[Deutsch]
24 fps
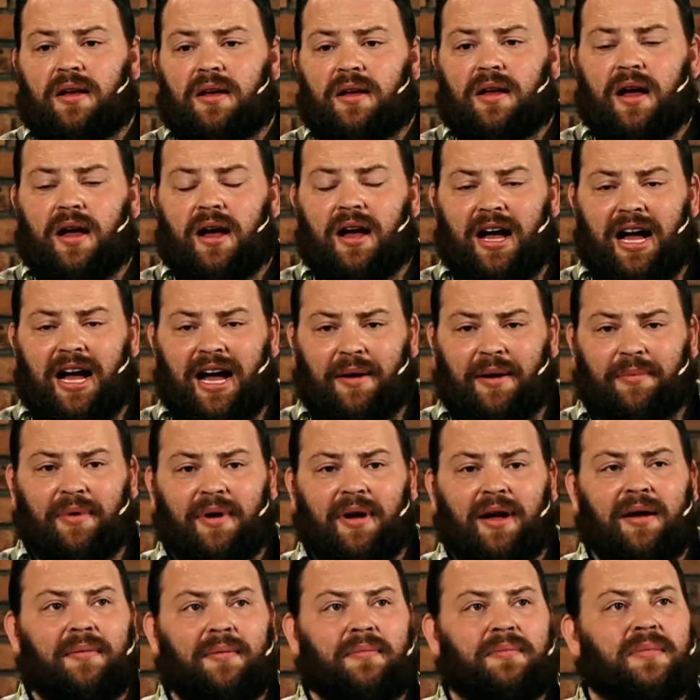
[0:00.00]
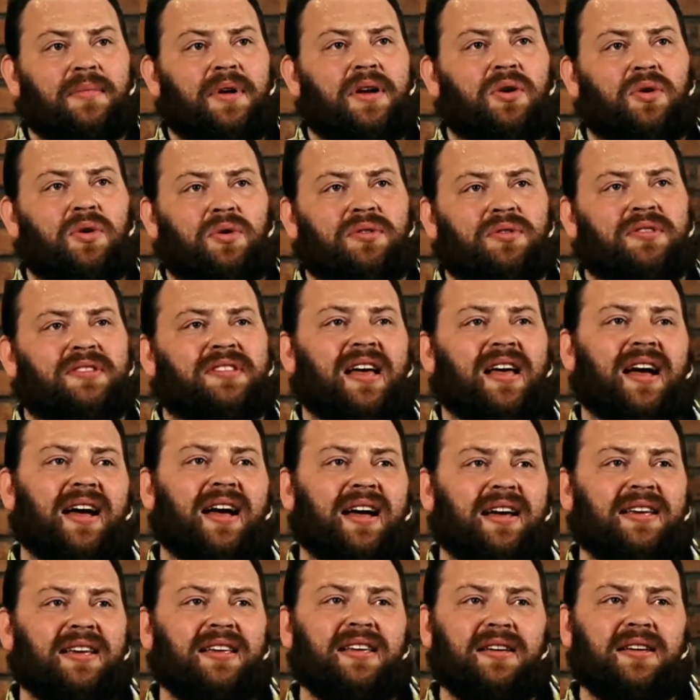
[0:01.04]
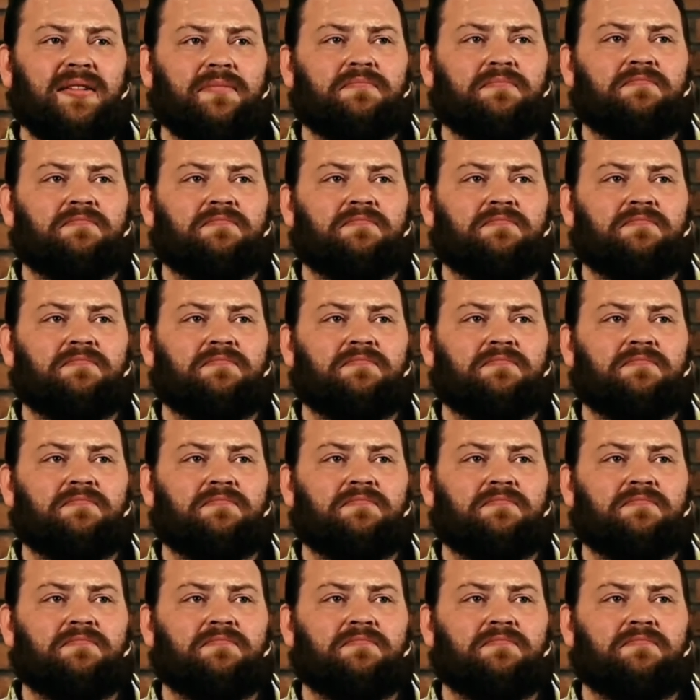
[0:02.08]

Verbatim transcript: Abraham und Sarai